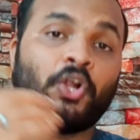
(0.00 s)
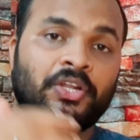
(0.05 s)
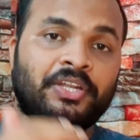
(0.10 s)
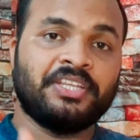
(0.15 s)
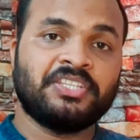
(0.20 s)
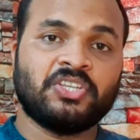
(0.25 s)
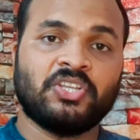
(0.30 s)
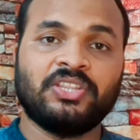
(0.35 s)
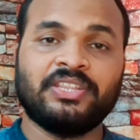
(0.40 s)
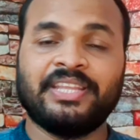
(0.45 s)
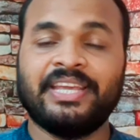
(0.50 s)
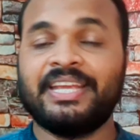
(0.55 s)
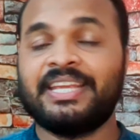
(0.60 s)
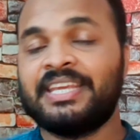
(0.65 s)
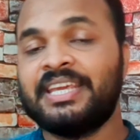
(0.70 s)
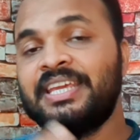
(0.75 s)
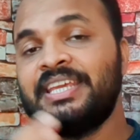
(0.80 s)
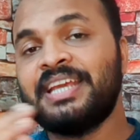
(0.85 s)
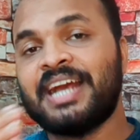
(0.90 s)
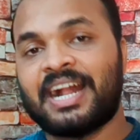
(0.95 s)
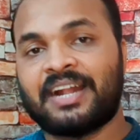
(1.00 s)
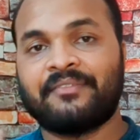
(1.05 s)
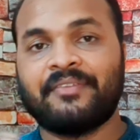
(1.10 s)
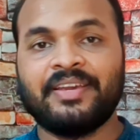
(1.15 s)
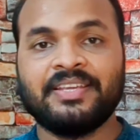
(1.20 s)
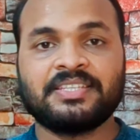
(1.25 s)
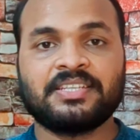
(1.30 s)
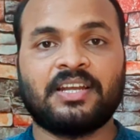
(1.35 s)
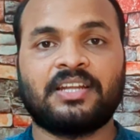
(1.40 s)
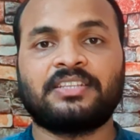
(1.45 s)
कंडीशन देख के ही
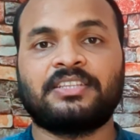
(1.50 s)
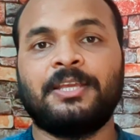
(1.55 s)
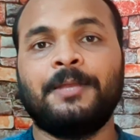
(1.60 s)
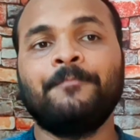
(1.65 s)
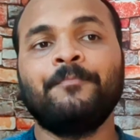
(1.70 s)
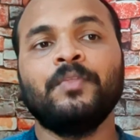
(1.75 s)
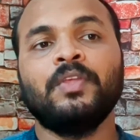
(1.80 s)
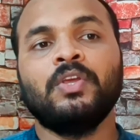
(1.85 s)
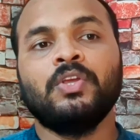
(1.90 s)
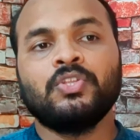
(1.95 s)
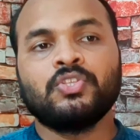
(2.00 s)
एडवाइस करते हैं